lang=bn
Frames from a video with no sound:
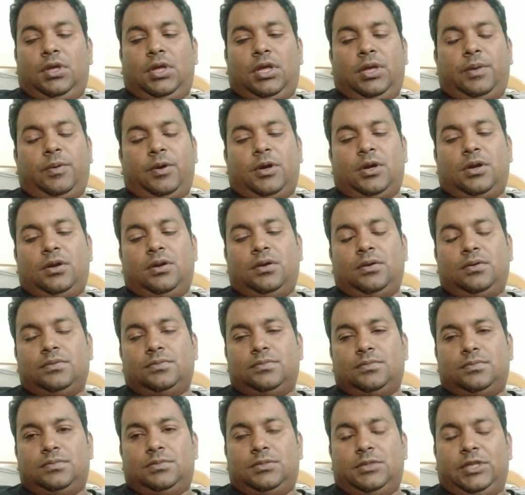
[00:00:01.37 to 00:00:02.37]
এবার
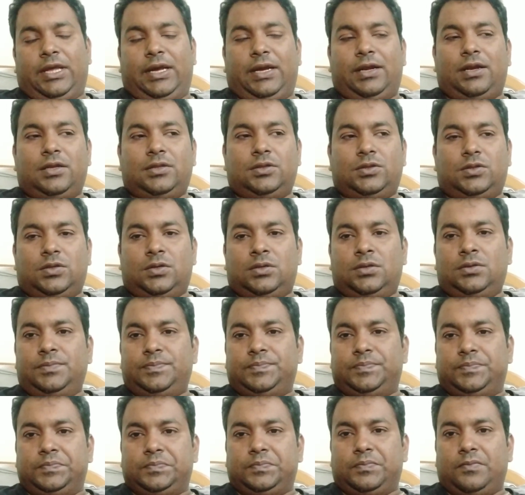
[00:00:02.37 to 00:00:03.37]
দেখলেন তো
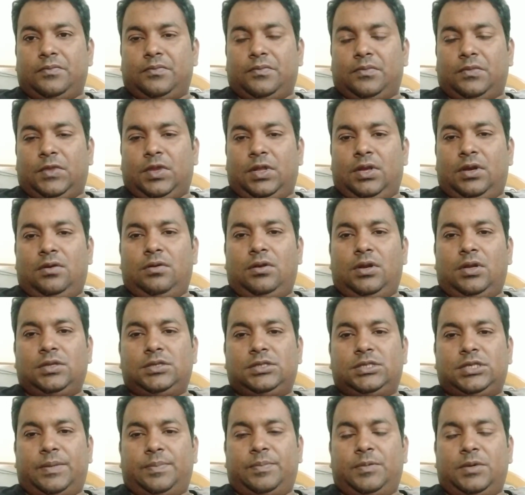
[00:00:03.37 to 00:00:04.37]
এগুলো
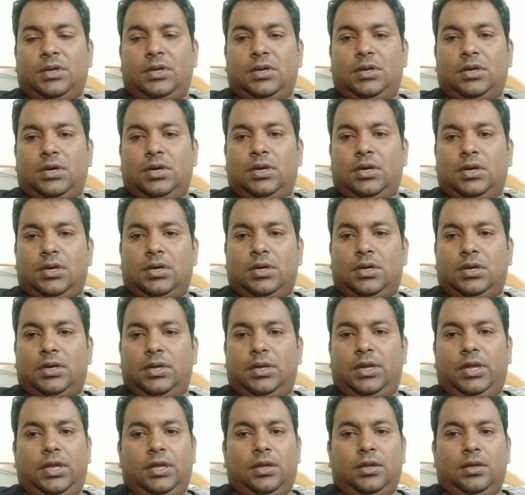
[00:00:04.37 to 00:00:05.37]
হচ্ছে আপনার
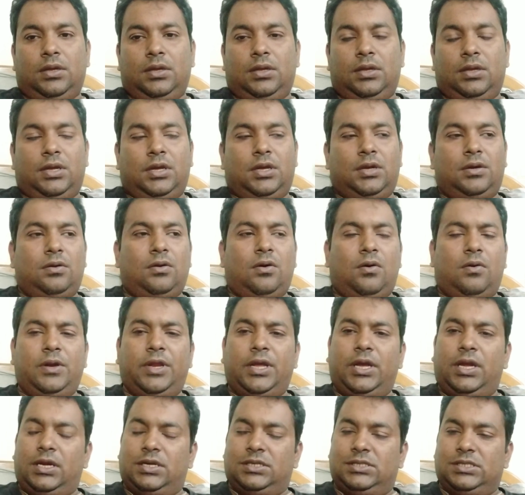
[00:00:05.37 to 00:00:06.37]
এগুলো
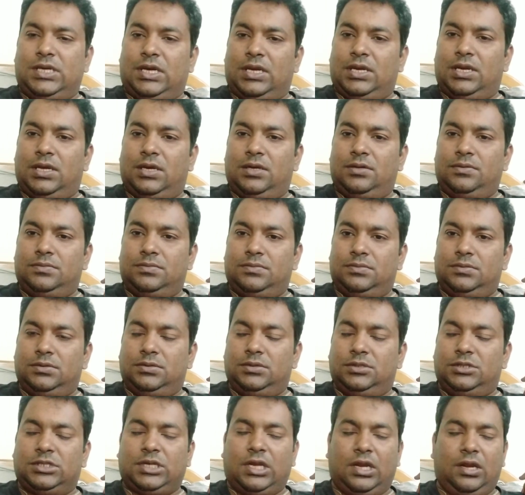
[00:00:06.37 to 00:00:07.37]
অনেকের জানা
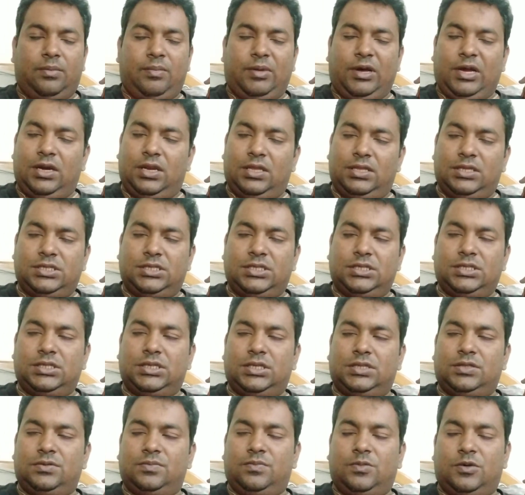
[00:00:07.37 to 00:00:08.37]
সারা বাংলাদেশে
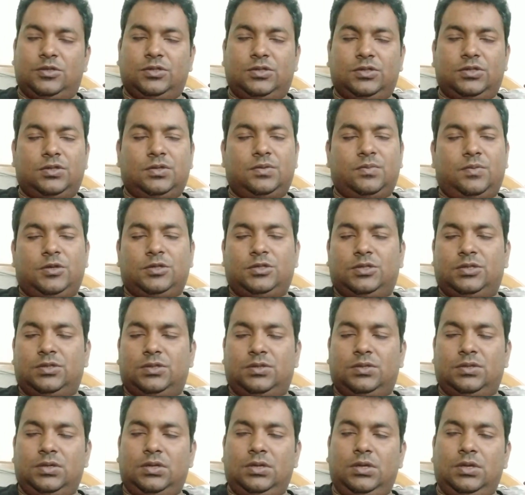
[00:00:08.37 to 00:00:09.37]
যেহেতু বছর বছর
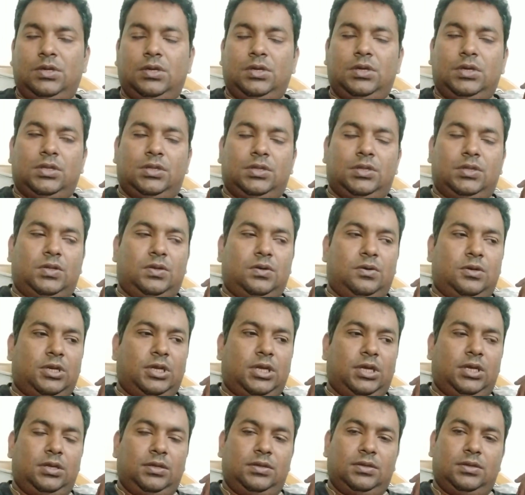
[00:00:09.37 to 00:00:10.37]
ধরে
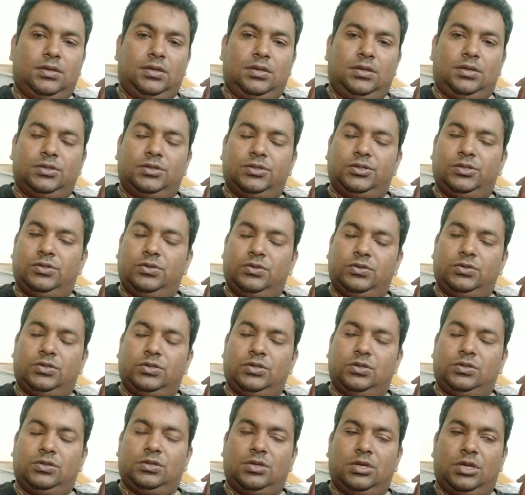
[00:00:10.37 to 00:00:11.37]
যুগ
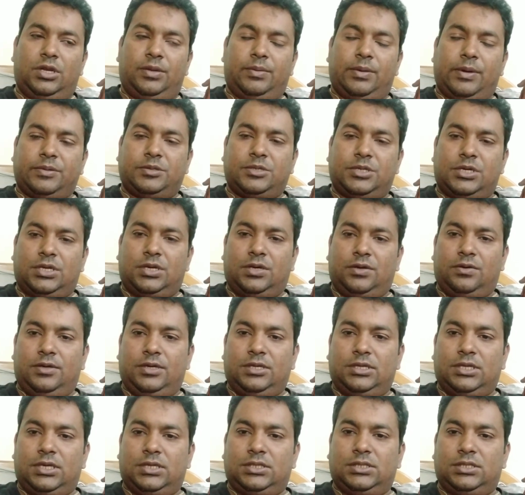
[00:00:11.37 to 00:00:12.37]
যুগ ধরে ব্যবসাটা হয়ে
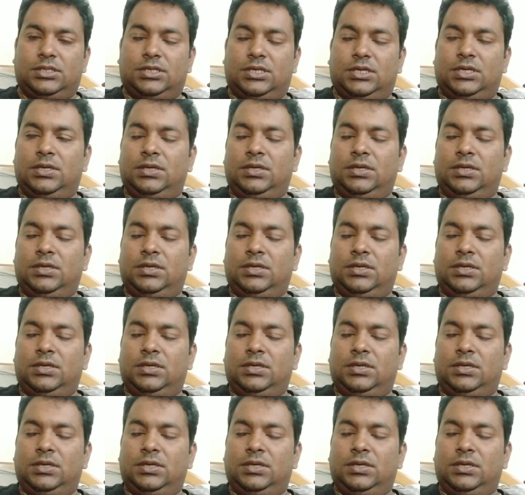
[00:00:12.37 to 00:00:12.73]
যাচ্ছে